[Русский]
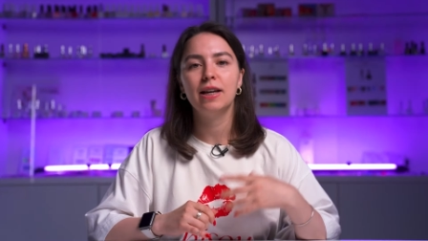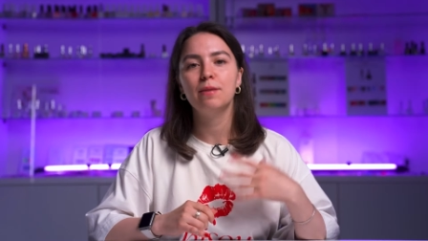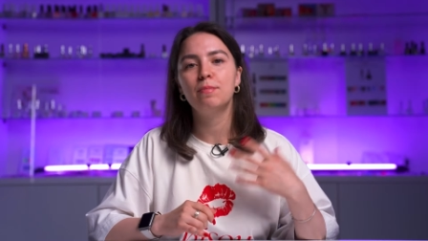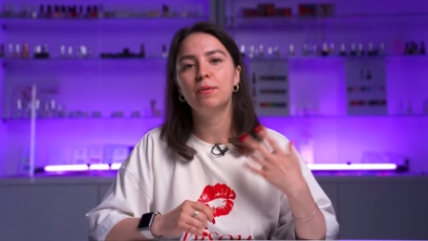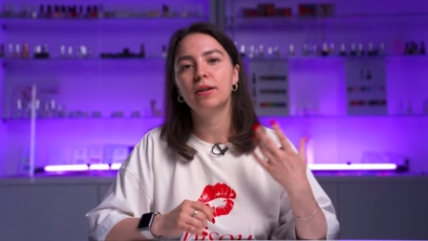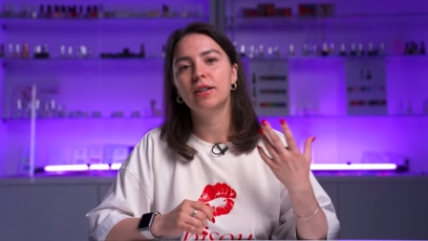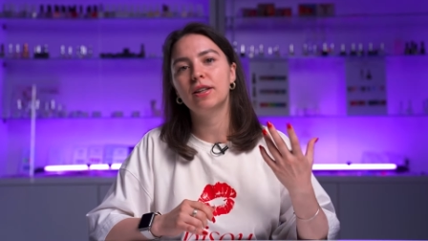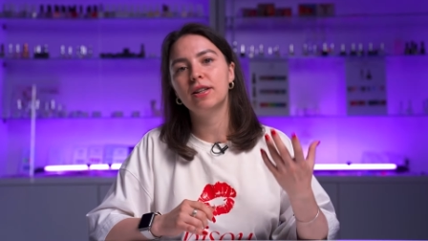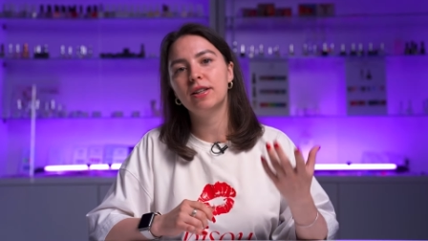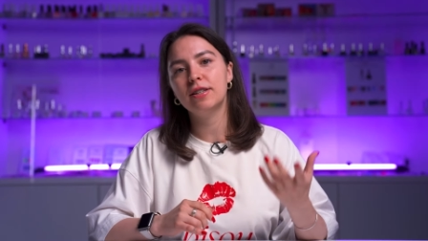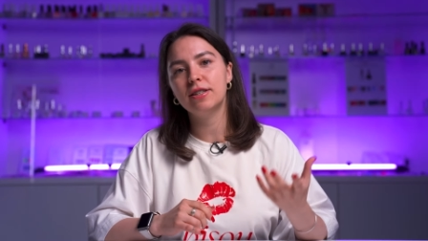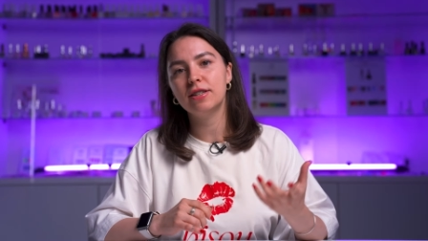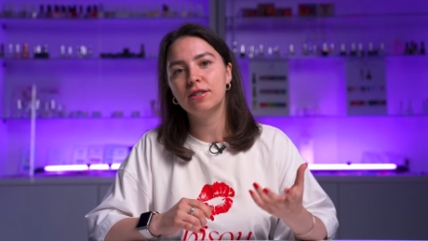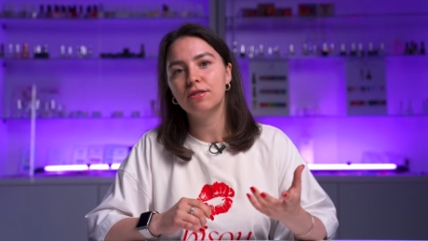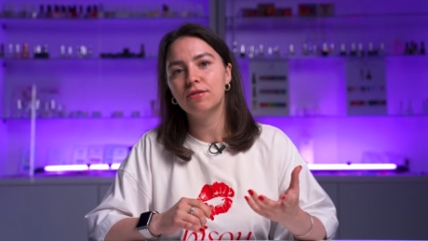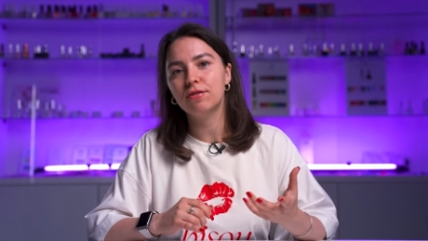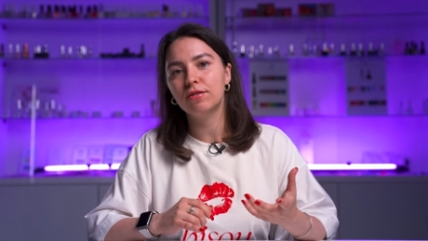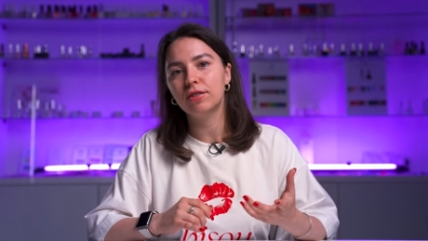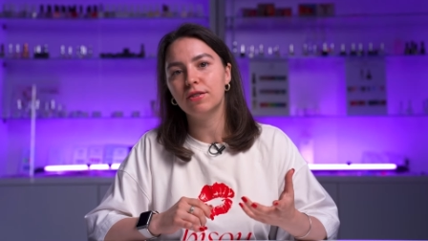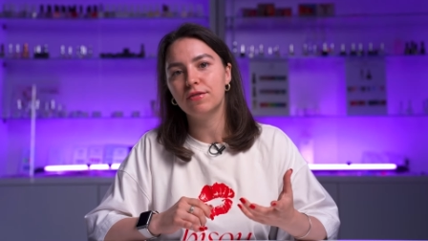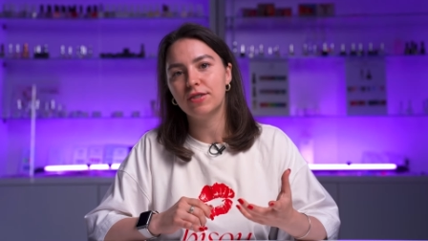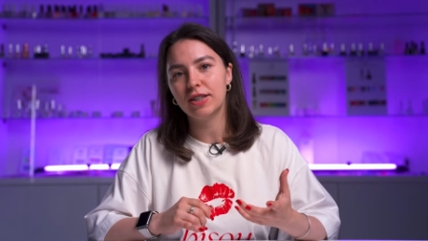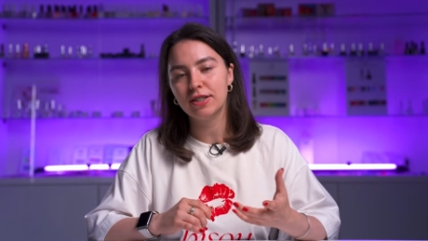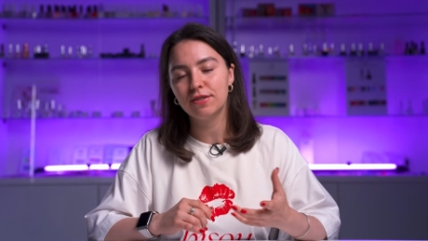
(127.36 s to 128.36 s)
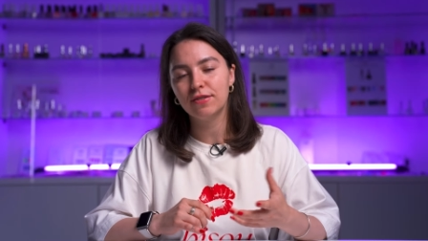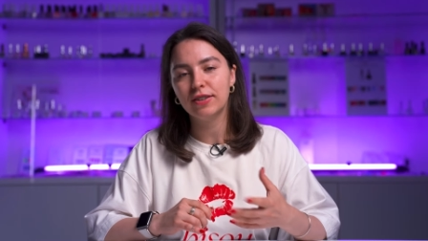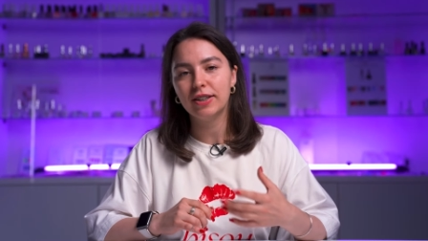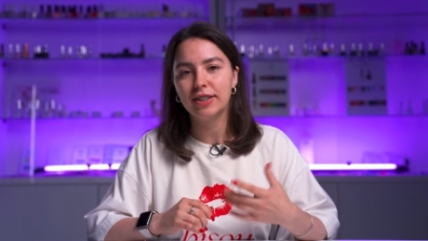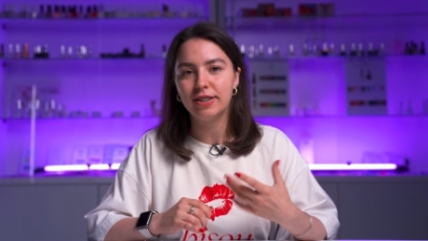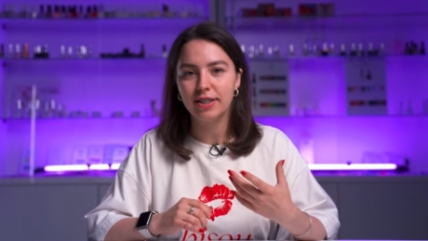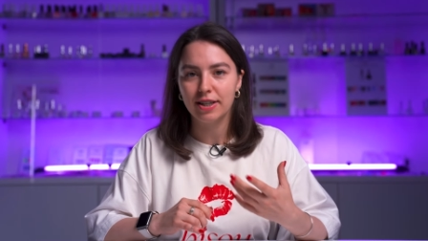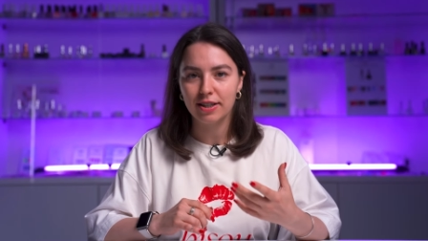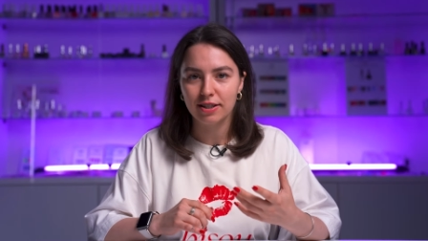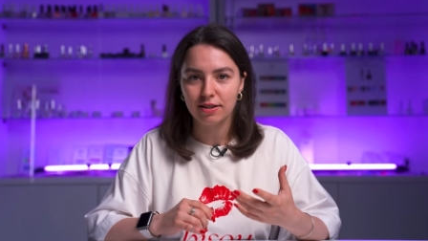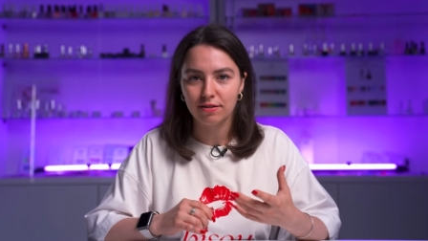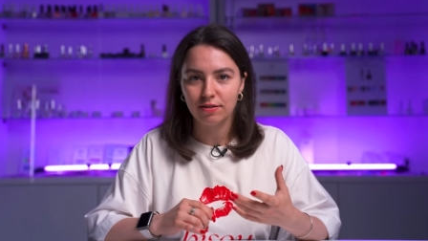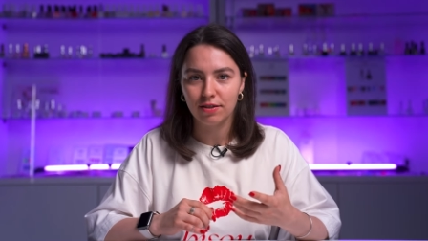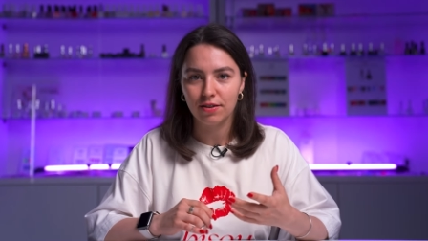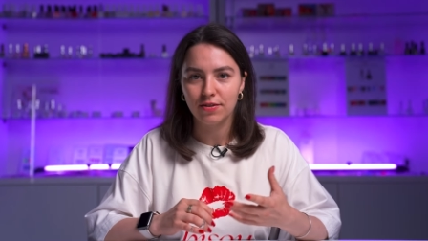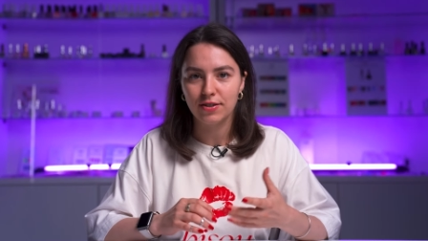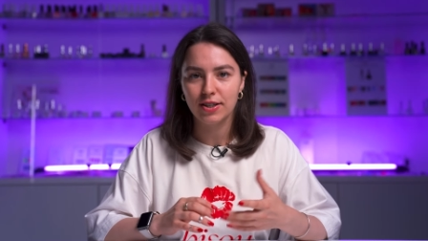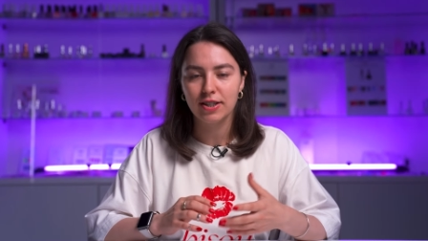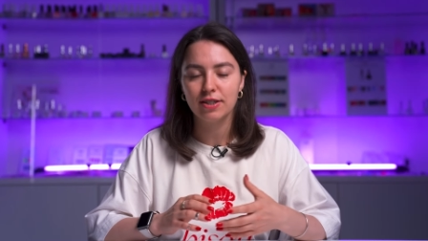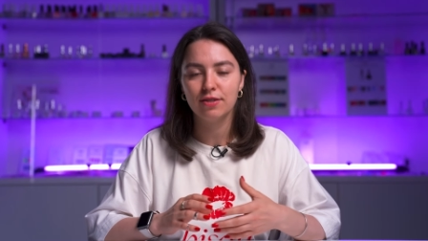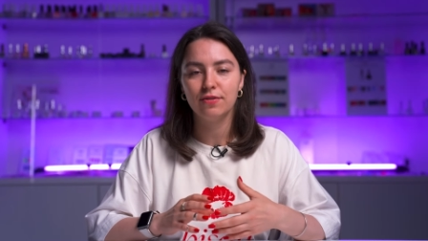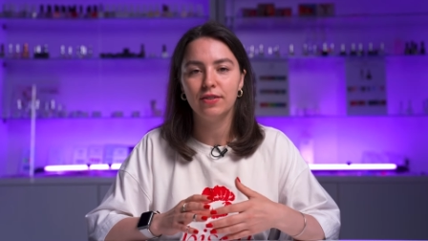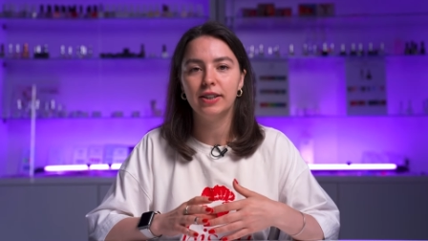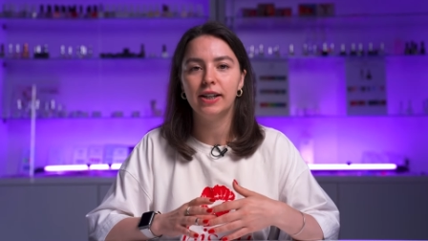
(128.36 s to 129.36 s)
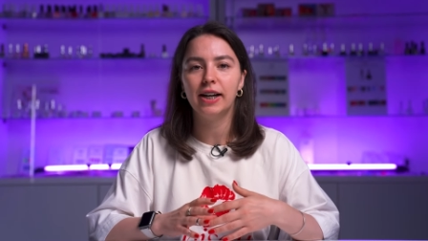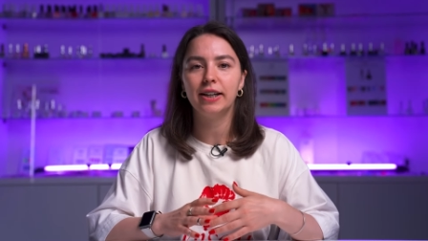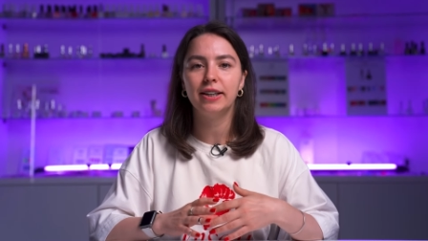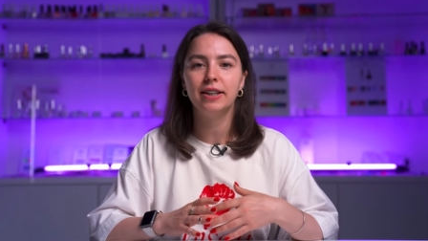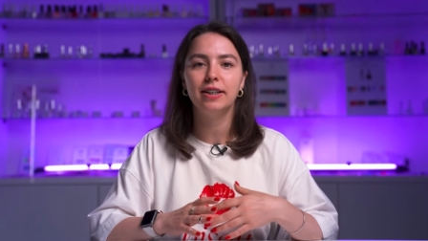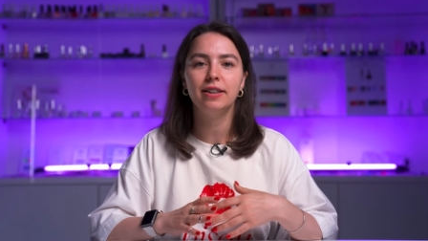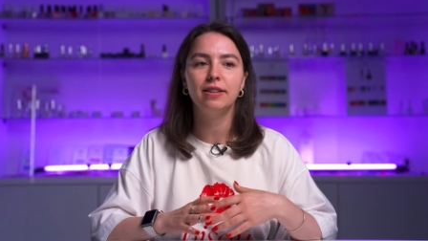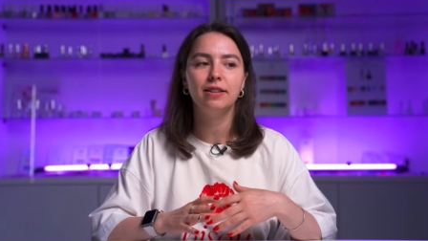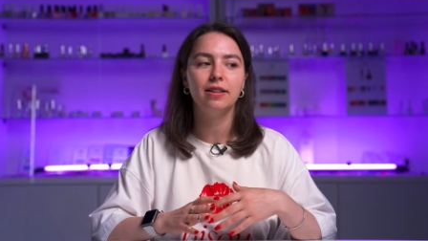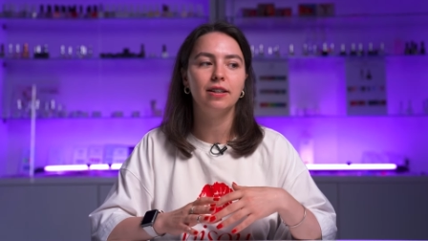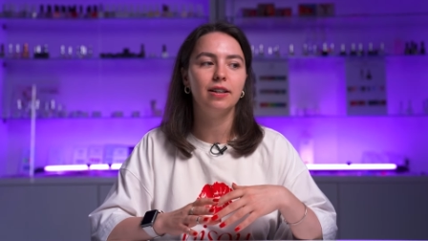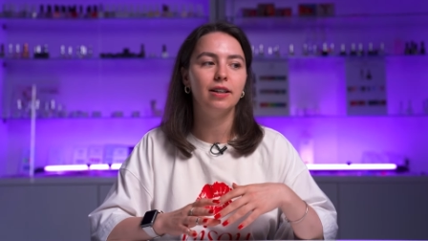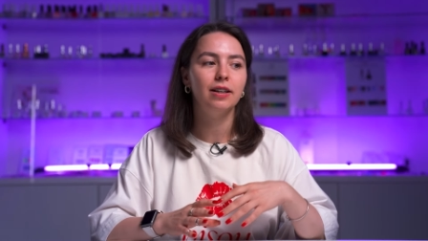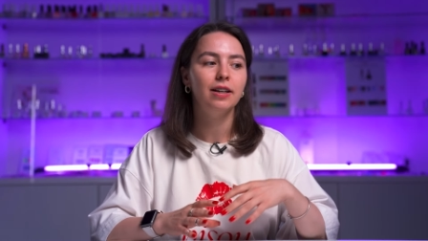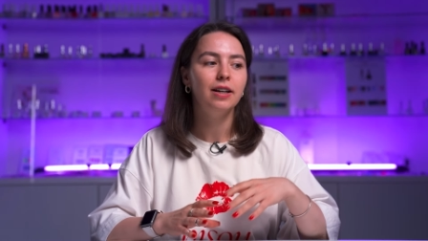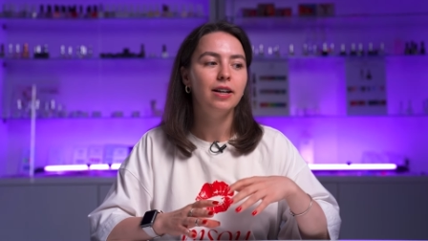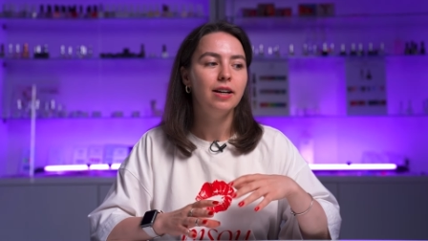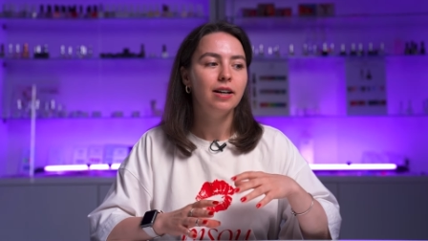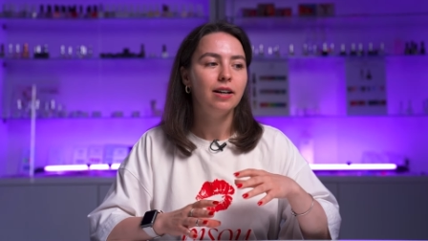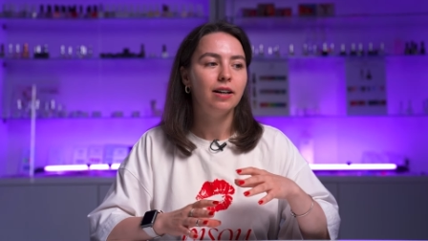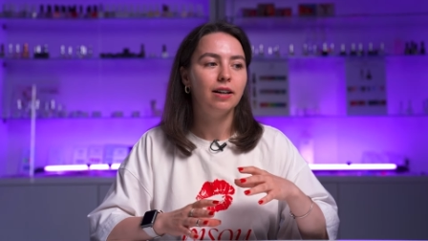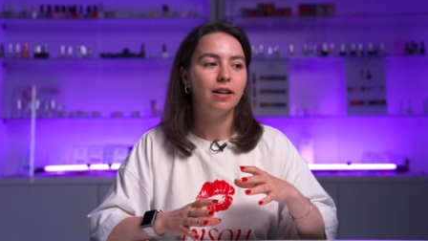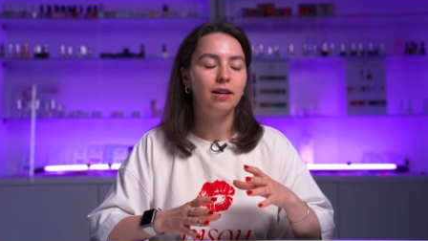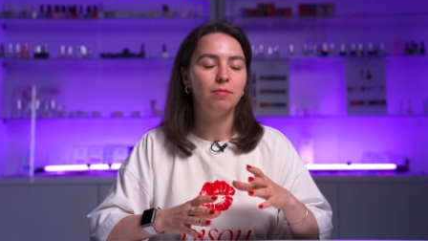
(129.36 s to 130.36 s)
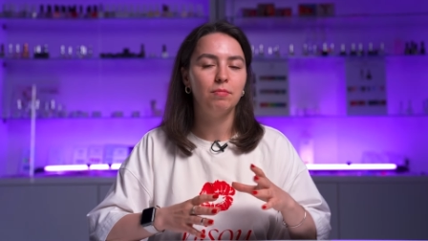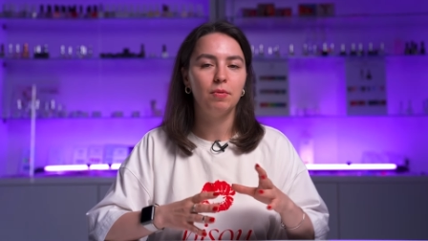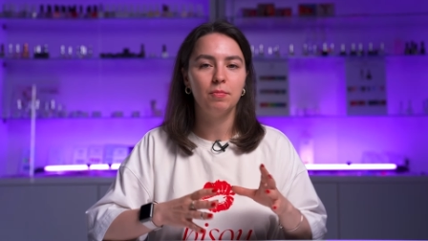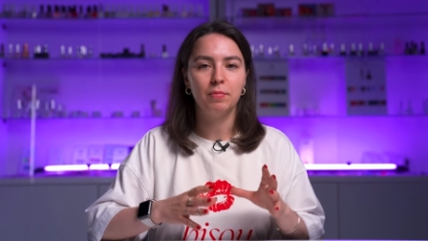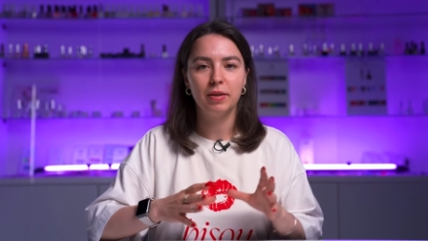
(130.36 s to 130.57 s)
Я проанализировала все свои действия, все свои какие-то а,